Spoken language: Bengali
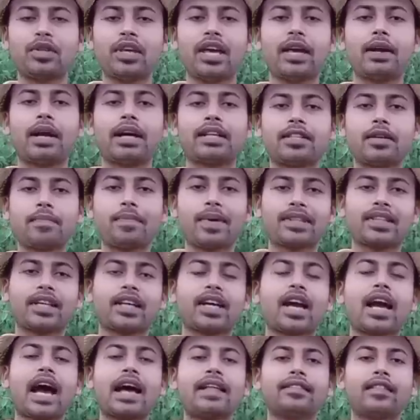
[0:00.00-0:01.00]
যদি এই গাছের
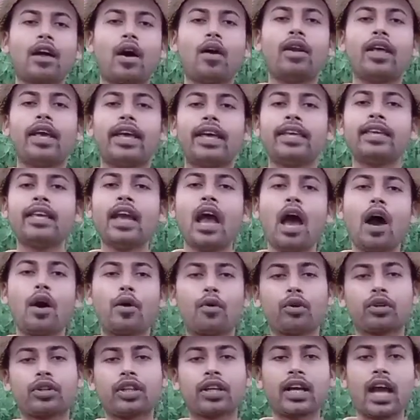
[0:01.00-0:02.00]
পাতাকে খান তাহলে এই
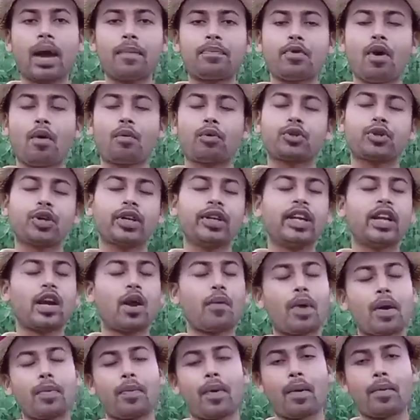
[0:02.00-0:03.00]
রোগ থেকে আপনি অবশ্যই
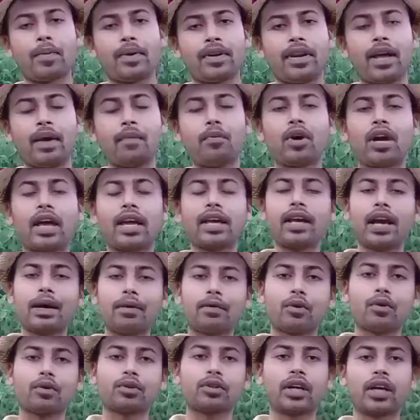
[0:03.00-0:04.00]
নিরাময় পাবেন এবং এই
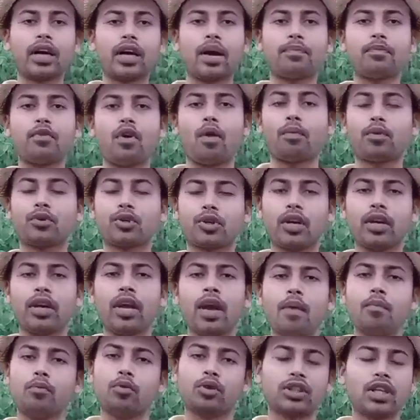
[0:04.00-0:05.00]
রোগ থেকে আপনি অবশ্যই
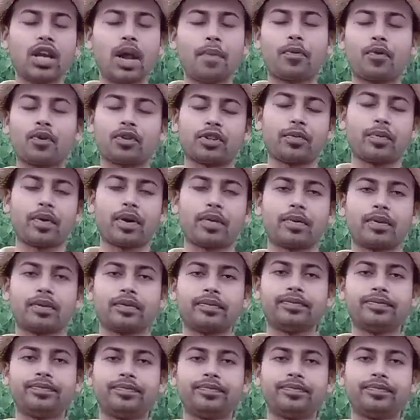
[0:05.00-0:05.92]
মুক্তি লাভ করতে পারবেন